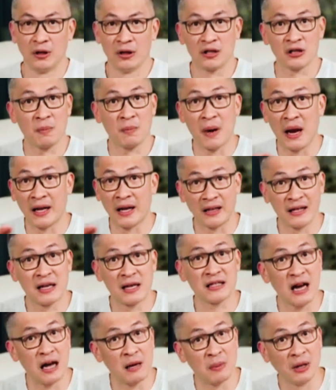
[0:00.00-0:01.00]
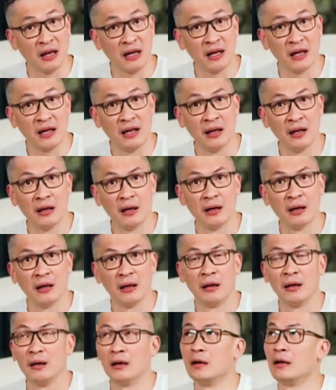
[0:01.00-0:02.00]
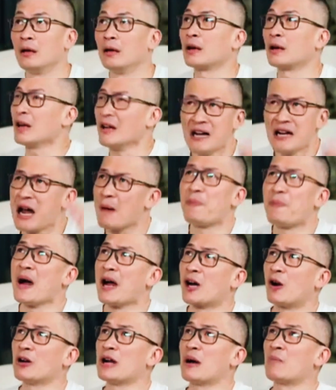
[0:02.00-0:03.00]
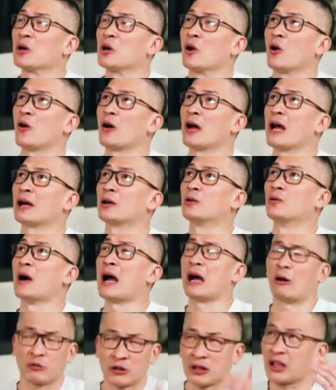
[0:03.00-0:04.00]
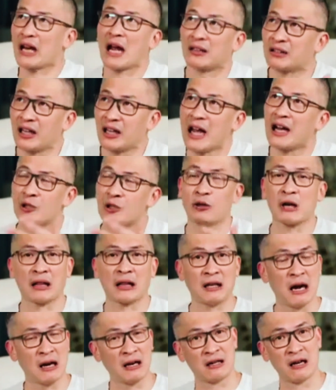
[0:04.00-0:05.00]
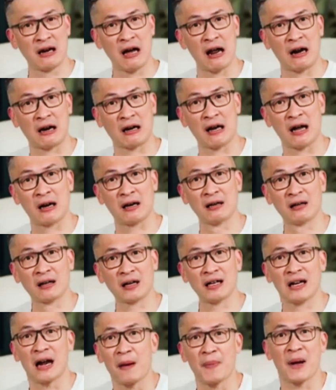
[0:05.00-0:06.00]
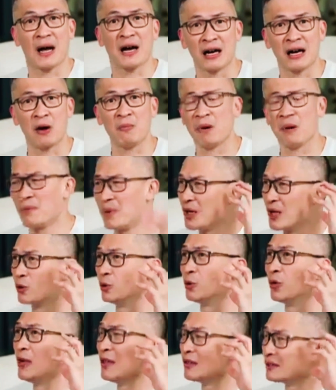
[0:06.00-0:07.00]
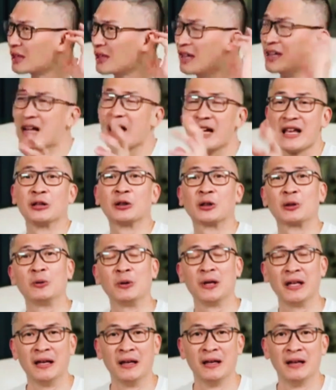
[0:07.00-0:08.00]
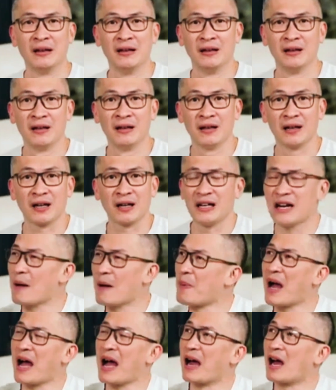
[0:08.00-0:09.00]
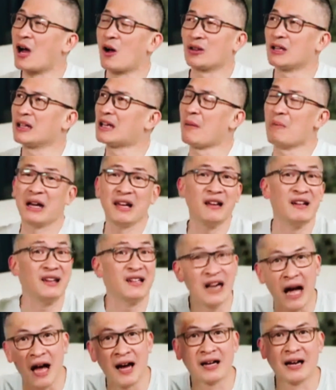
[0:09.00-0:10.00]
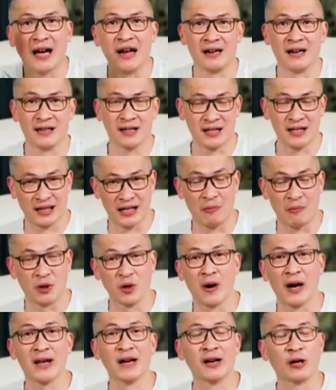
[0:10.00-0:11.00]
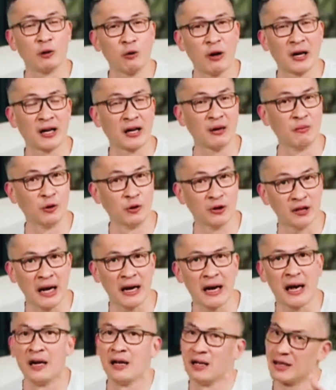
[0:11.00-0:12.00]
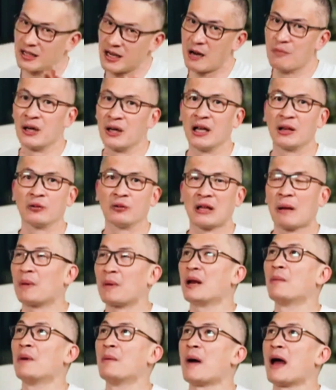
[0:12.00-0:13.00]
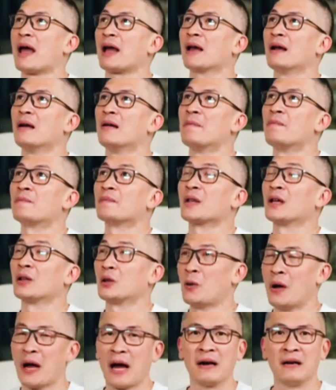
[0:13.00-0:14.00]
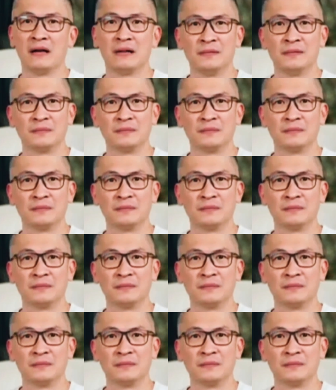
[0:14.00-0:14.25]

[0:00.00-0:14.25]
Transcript: Sebaliknya jangan begini. Kenapa engkau tidak menolong aku? Aku teriak-teriak juga tidak didengarkan. Kenapa engkau memberiku telinga yang tuli? Kenapa engkau tidak mengindahkan setiap doa yang keluar dari mulut saya? Jangan begitu, tapi lebih baik Tuhan,